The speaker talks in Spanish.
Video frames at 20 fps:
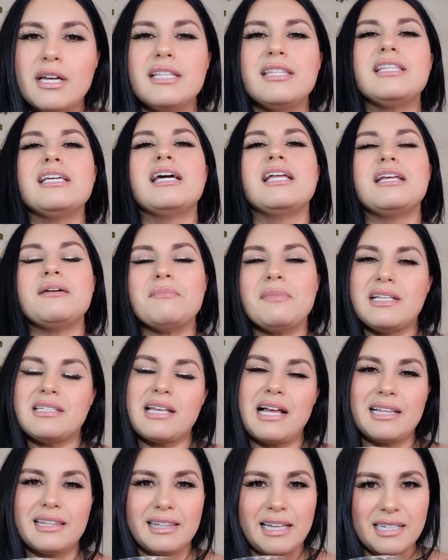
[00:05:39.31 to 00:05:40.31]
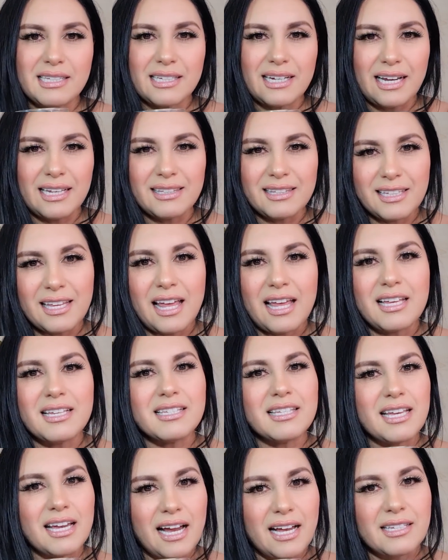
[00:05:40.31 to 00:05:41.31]
Tiene más altas cantidades
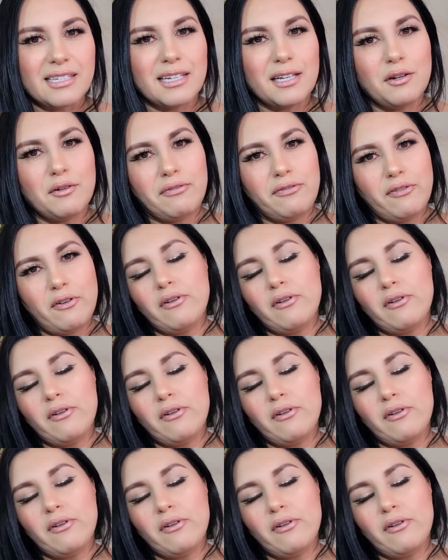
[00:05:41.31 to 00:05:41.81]
de ácido,